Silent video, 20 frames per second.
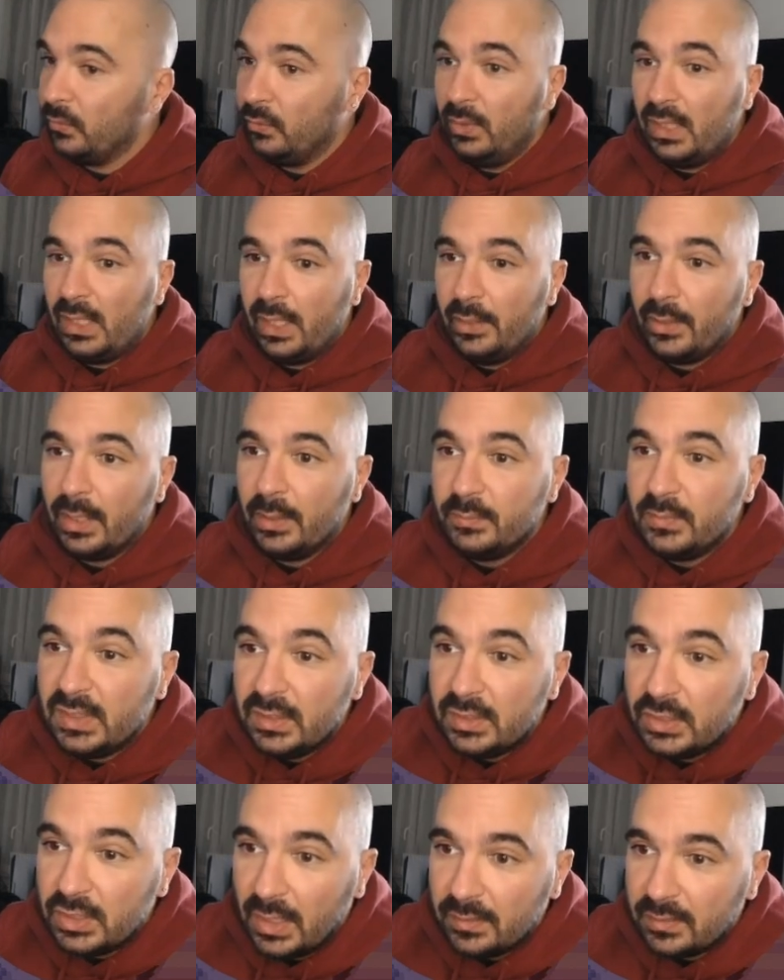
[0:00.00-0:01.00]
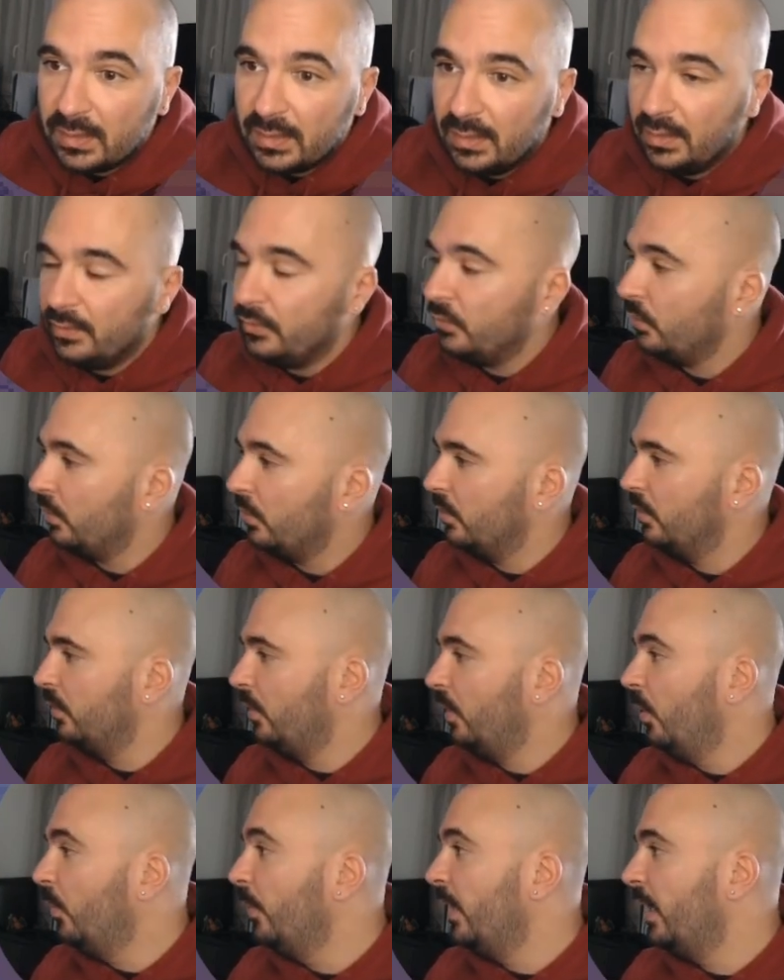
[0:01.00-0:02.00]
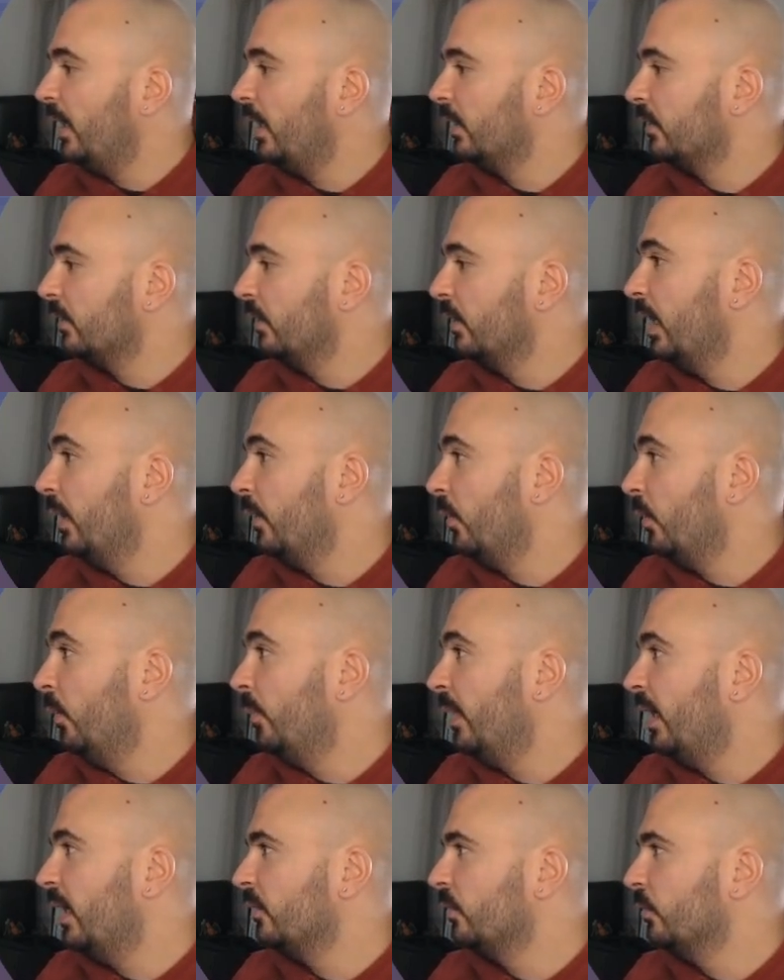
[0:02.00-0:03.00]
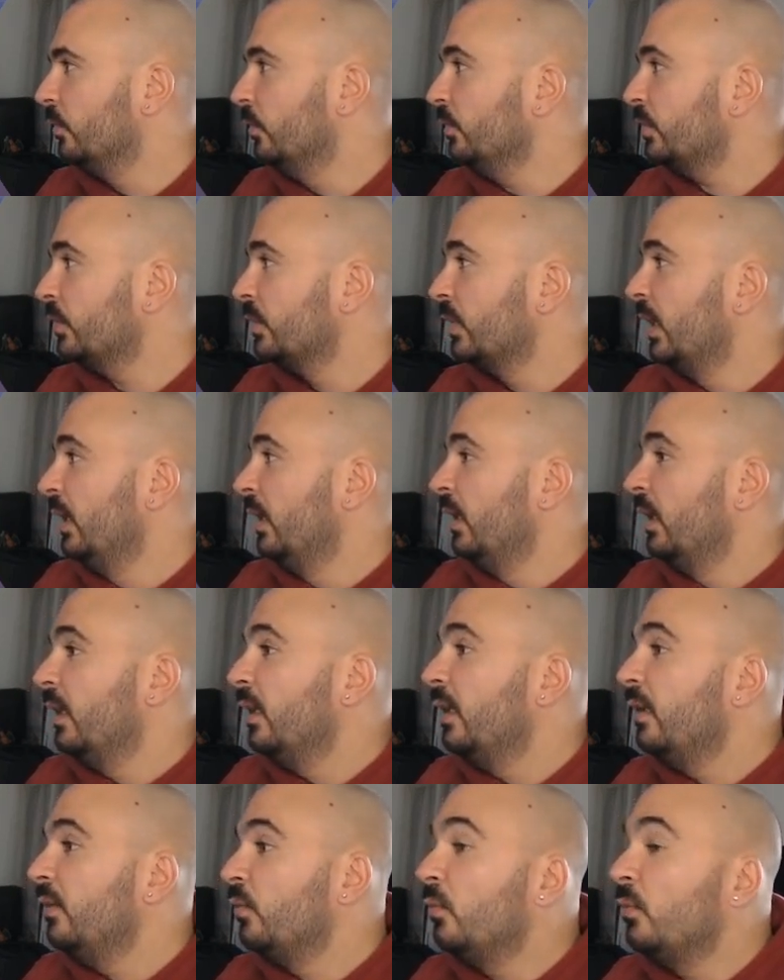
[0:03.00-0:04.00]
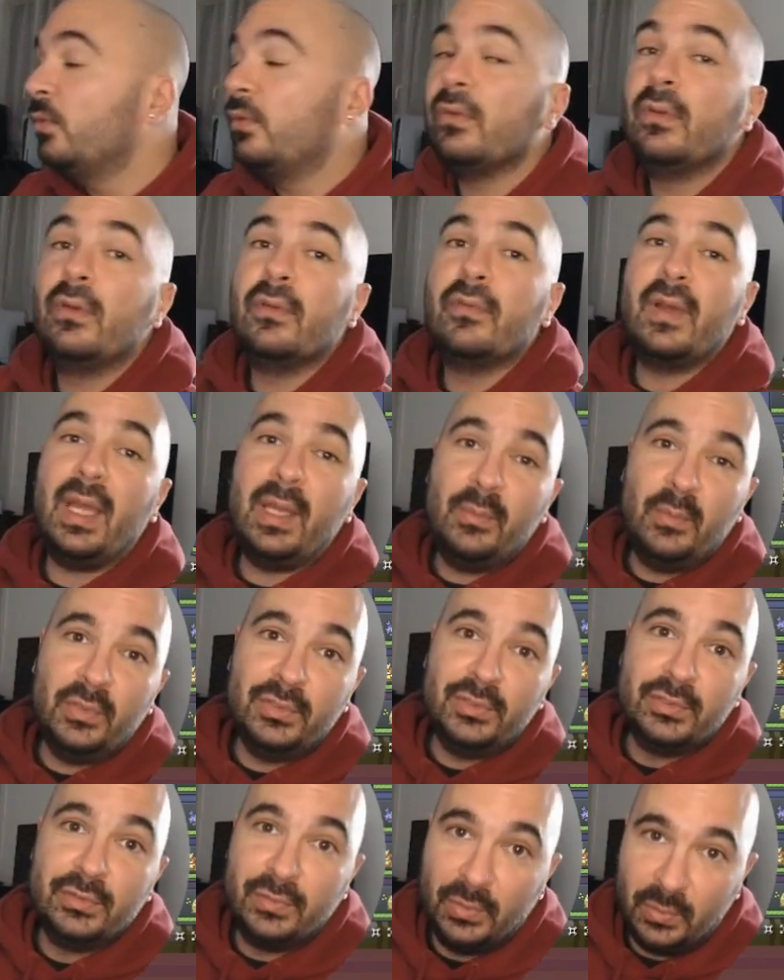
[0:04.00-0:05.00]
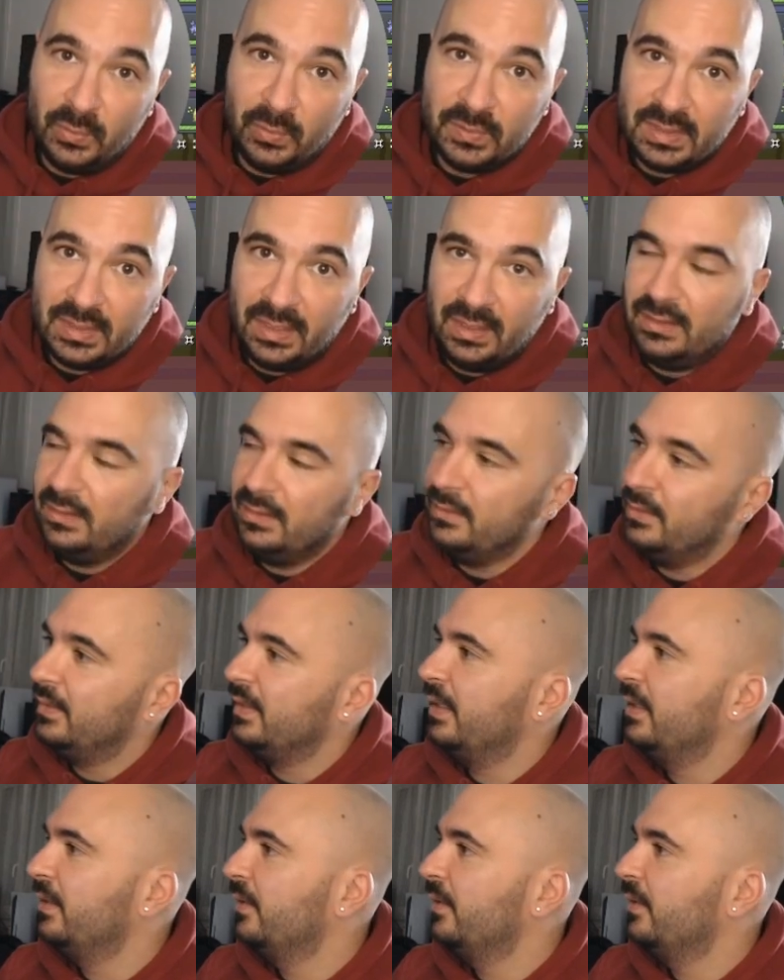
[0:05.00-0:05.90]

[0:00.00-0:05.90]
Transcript: Il y a un petit chat qui est sur en bas à gauche et donc vraiment je vous le conseille, c'est